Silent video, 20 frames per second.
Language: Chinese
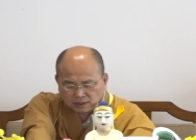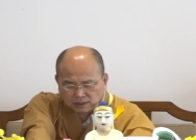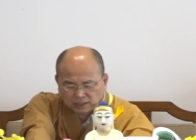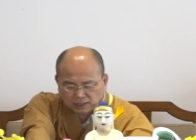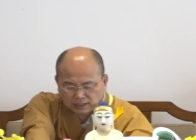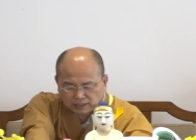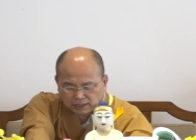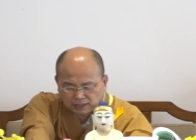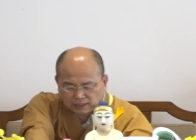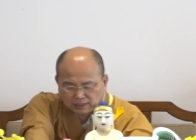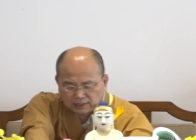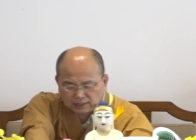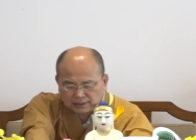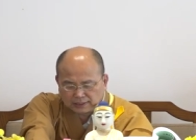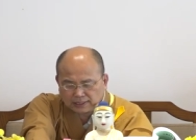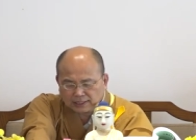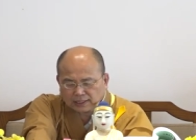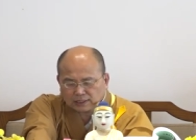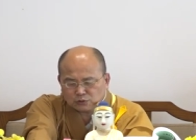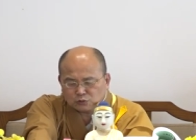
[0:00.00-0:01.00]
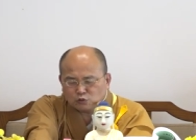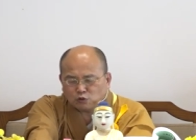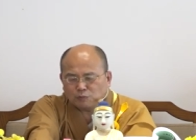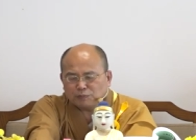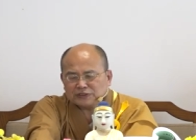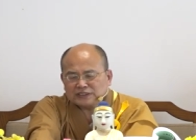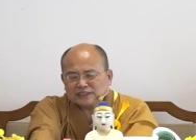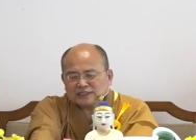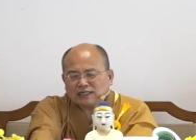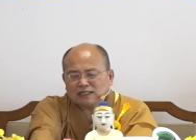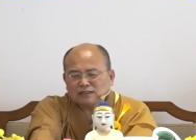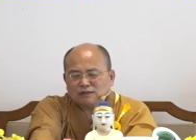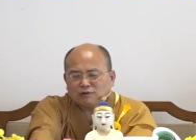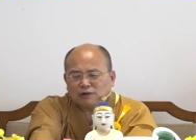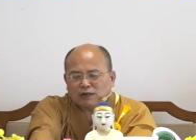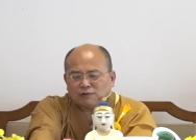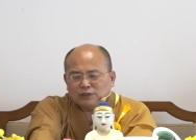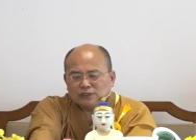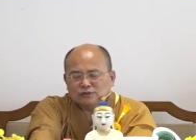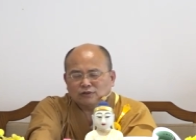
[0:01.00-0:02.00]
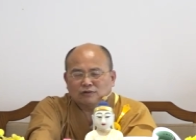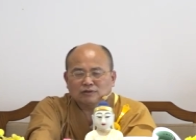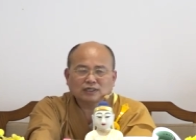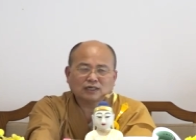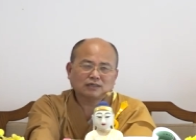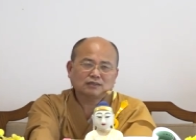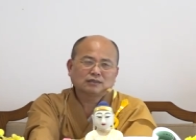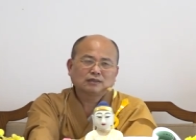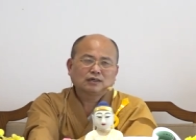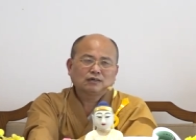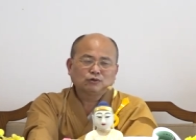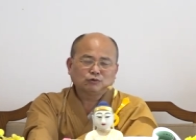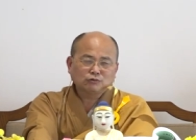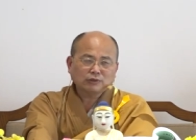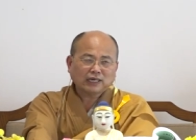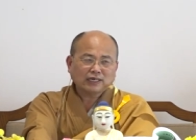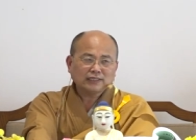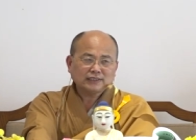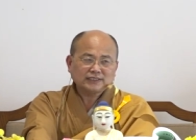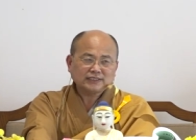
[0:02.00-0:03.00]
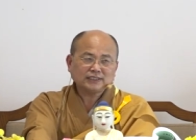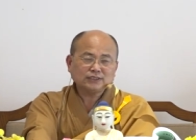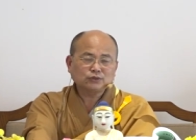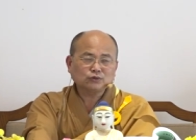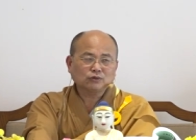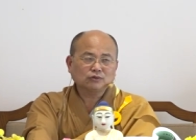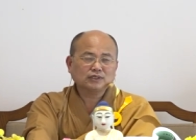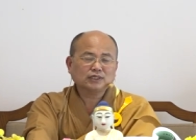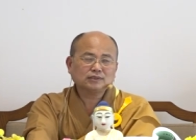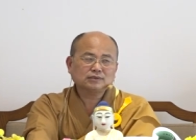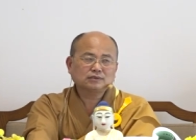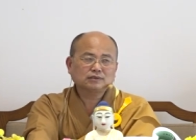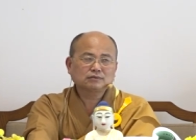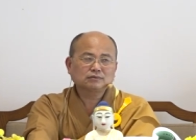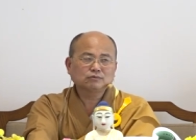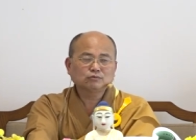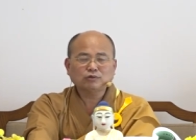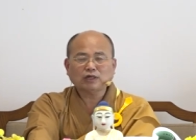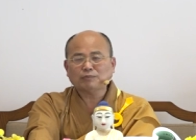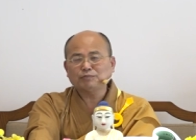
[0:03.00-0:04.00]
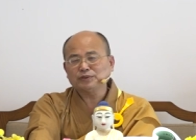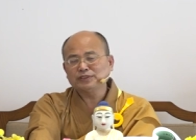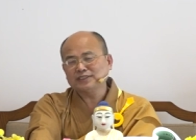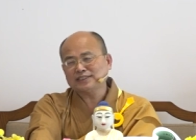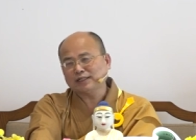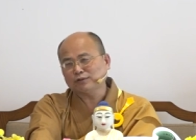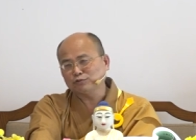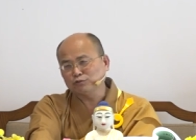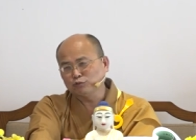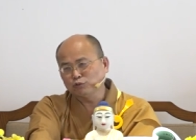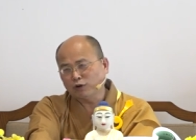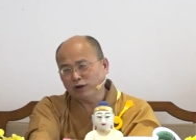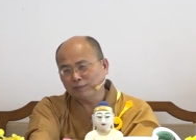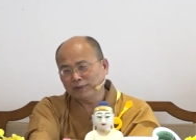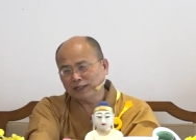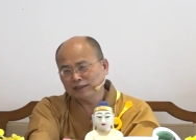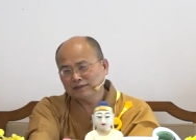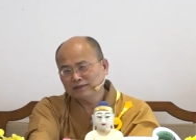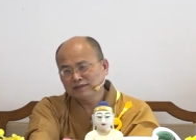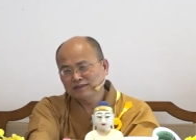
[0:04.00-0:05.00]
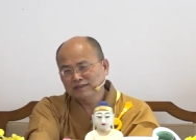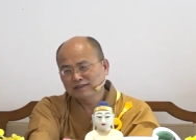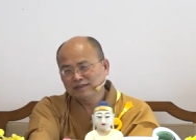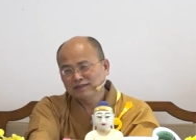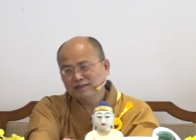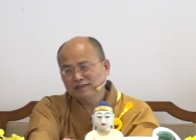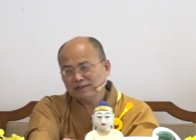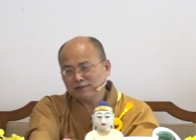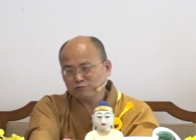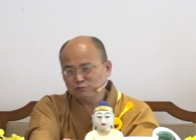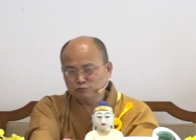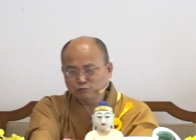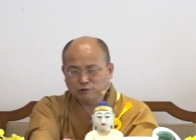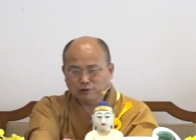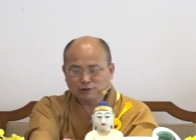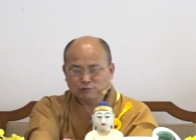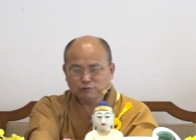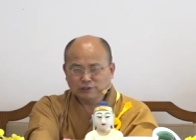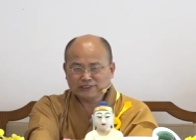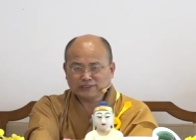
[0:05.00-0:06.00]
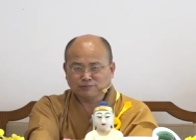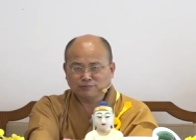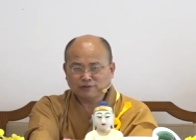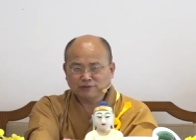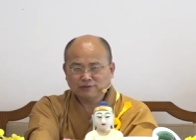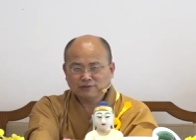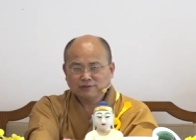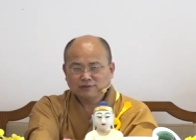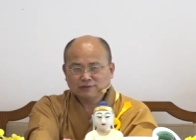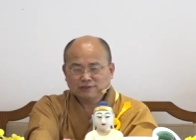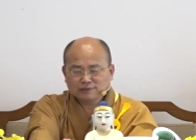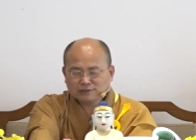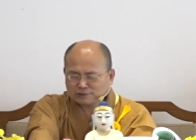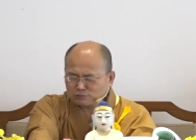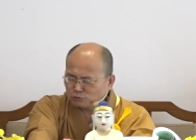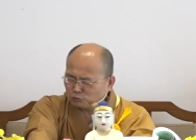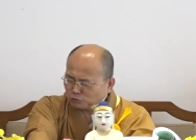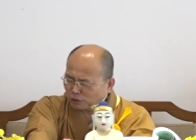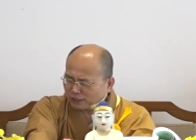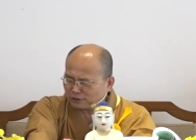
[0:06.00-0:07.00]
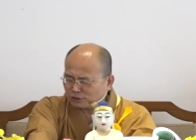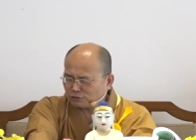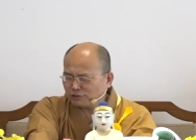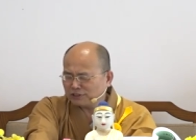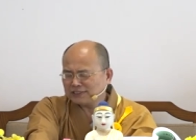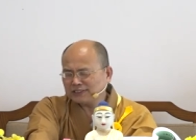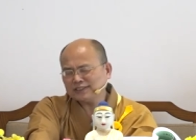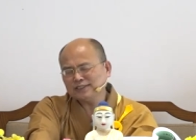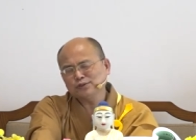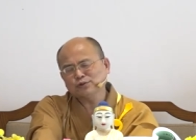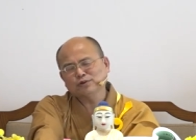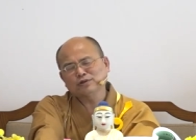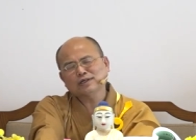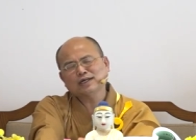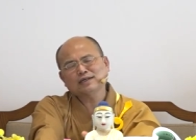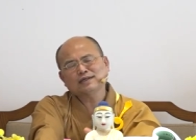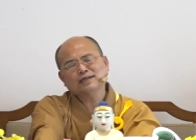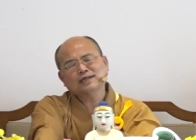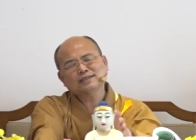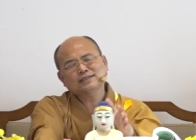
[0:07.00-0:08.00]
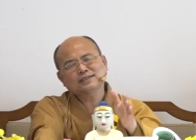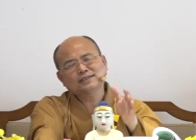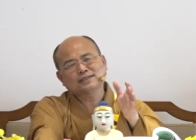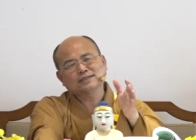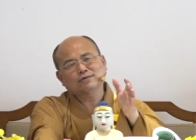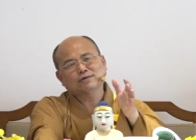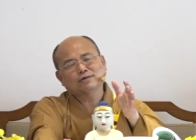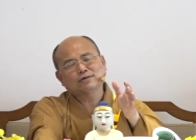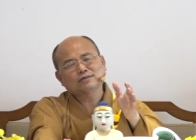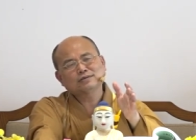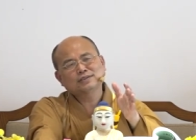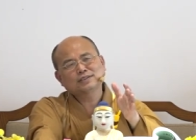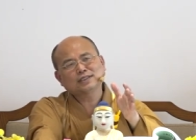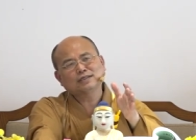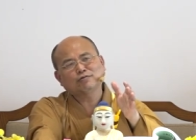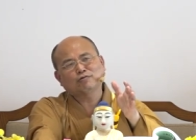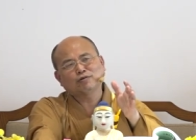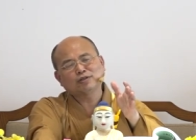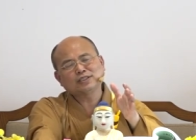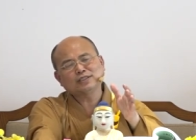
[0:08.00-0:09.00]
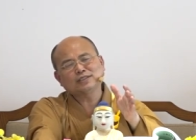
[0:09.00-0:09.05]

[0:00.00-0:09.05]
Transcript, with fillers: 啊，那如果不知道的话，会说那如来寄说，那如来不是讲无我吗？那无我为什么如来都会寄说啊？那死后这个我